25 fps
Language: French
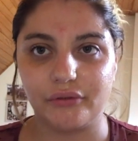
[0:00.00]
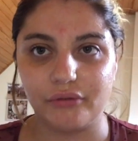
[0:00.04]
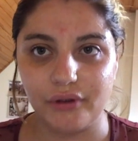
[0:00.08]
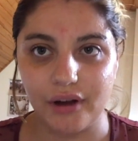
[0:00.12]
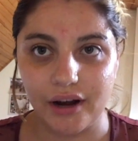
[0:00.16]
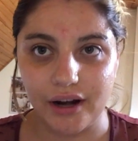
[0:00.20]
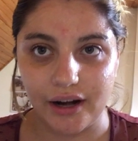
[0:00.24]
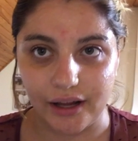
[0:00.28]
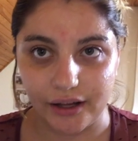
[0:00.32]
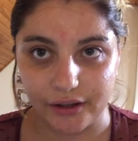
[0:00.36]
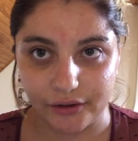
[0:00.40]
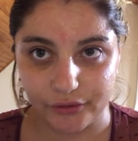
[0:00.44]

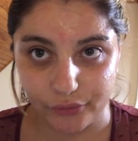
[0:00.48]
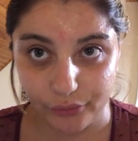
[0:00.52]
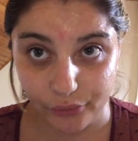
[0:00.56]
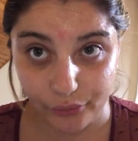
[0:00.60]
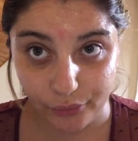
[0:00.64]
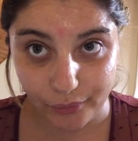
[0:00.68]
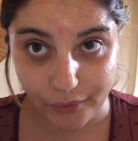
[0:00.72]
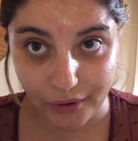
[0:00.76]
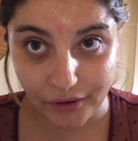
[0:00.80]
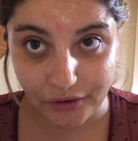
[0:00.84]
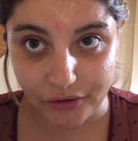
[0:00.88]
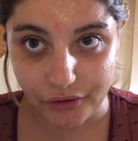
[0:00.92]
Voilà.
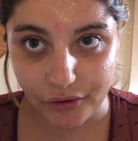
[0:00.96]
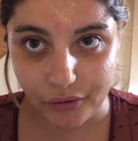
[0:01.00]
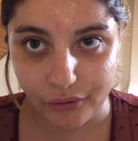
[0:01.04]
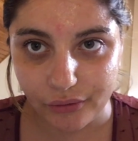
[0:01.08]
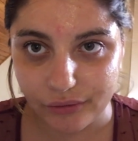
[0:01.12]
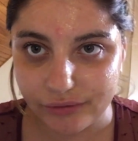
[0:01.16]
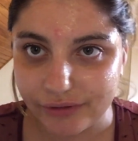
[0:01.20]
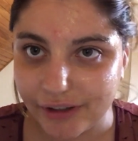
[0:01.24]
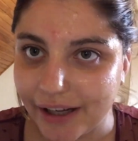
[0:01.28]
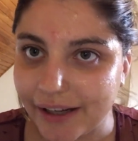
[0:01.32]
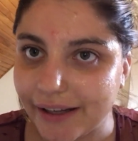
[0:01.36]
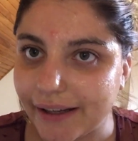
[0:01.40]
Donc maintenant,
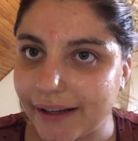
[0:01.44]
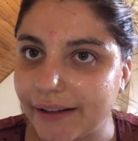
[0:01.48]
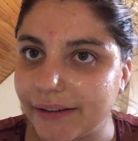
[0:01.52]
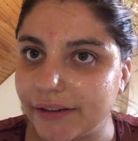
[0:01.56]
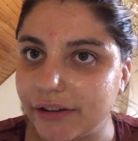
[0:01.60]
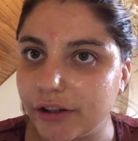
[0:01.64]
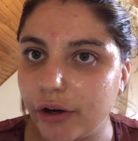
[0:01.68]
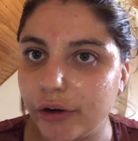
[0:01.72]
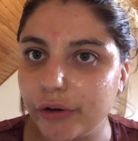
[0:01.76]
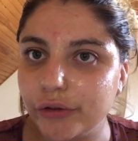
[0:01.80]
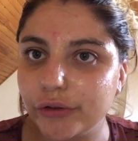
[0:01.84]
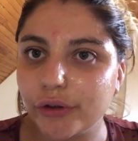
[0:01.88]
on va
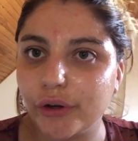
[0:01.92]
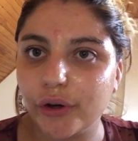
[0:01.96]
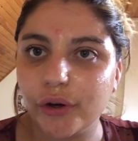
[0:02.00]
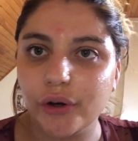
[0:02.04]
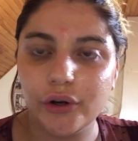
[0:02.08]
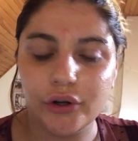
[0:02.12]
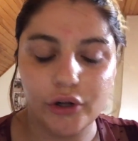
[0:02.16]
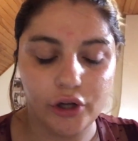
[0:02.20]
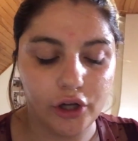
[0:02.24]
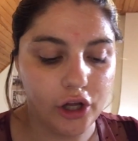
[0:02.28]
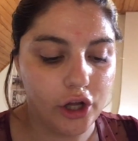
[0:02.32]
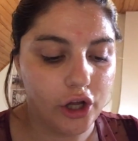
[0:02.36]

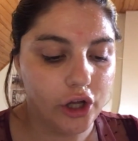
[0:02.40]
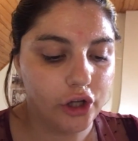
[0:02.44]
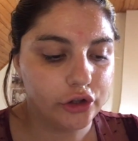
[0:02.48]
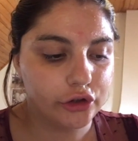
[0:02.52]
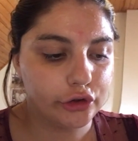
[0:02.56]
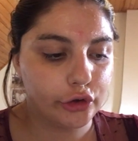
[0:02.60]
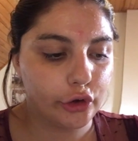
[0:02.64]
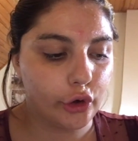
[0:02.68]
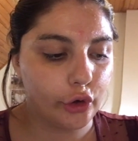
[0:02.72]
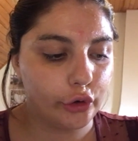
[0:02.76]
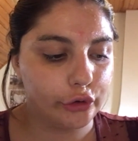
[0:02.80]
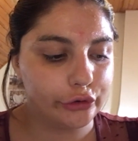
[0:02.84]
attendre
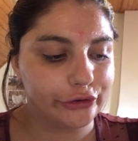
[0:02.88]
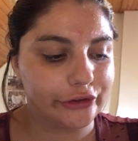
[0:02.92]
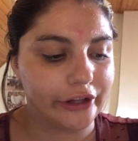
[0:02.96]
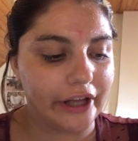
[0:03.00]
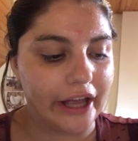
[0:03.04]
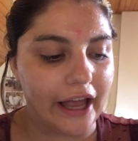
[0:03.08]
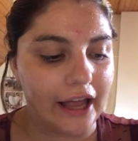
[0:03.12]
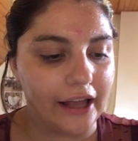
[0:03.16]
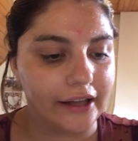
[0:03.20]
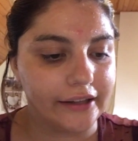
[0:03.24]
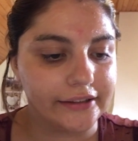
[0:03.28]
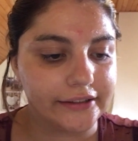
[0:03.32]
30 euh,
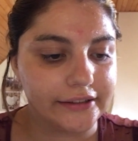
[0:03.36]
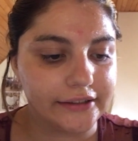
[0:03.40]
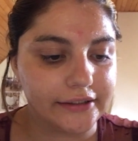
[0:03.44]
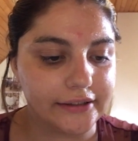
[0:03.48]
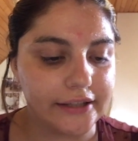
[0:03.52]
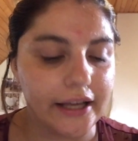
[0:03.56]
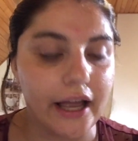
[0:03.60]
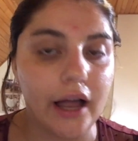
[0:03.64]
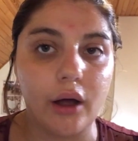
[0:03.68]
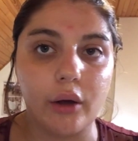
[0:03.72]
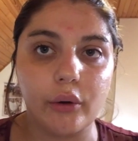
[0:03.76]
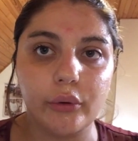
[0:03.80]
à
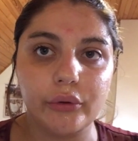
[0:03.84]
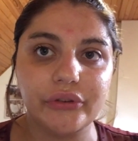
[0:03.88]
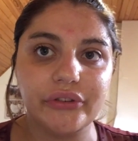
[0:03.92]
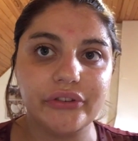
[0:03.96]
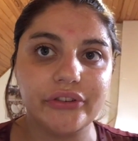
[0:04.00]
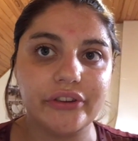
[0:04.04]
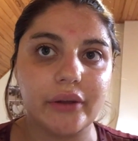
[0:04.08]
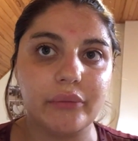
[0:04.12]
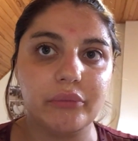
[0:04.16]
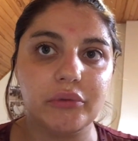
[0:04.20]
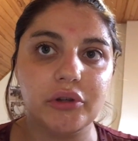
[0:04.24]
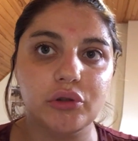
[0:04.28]

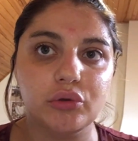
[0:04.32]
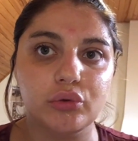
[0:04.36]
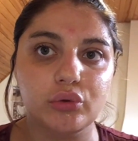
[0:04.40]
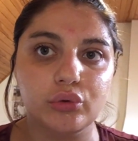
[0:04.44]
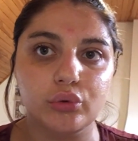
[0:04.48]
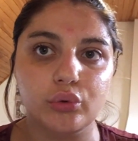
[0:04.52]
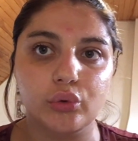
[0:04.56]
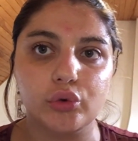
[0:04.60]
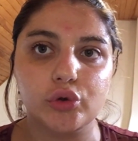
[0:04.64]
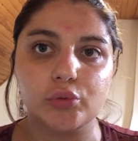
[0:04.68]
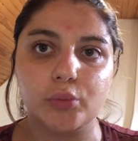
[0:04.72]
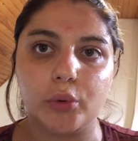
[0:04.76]
45
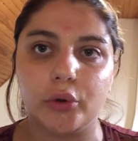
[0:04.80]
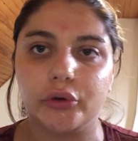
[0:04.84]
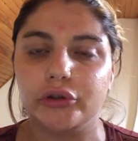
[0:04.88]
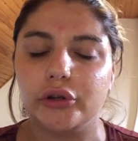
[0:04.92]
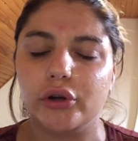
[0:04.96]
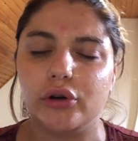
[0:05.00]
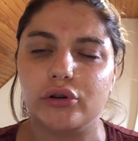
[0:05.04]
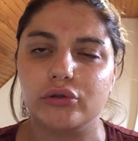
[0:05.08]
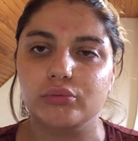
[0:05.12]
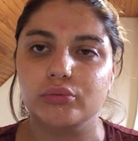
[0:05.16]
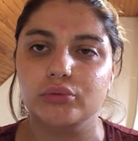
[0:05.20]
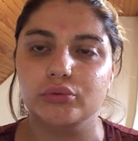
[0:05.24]
minutes. Donc je pense
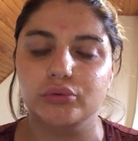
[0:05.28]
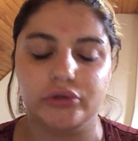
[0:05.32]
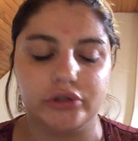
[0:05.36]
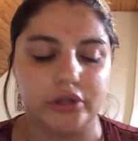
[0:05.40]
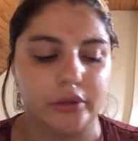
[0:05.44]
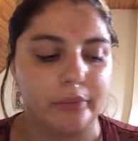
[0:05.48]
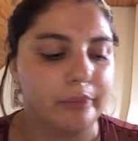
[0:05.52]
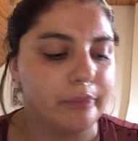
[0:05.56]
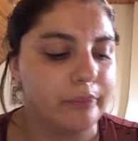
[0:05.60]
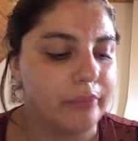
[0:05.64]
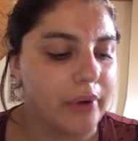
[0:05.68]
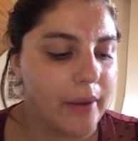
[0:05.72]
40 minutes,
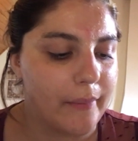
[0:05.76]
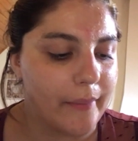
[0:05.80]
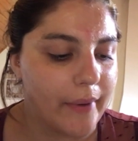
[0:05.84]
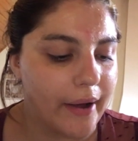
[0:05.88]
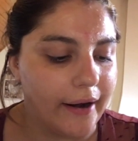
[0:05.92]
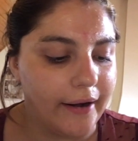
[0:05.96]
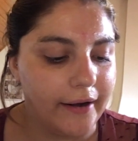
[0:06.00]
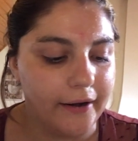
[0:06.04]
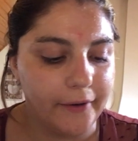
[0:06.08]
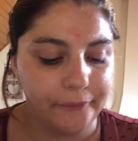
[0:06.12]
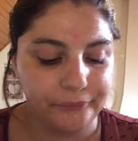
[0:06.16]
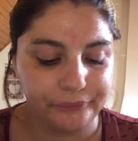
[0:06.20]
c'est pas
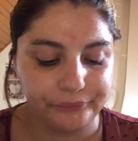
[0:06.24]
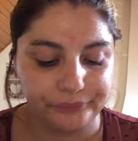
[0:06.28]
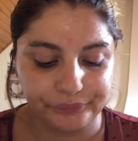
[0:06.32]
mal.